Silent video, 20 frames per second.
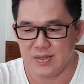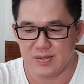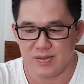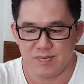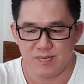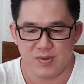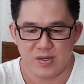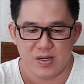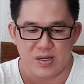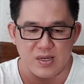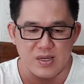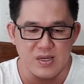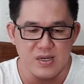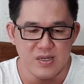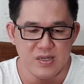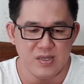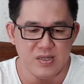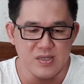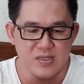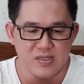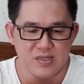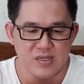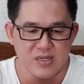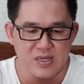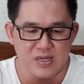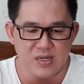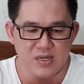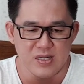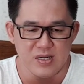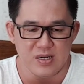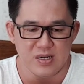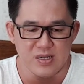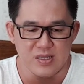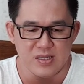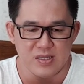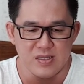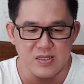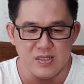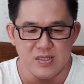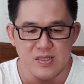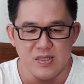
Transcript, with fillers: ambil lagi air sikat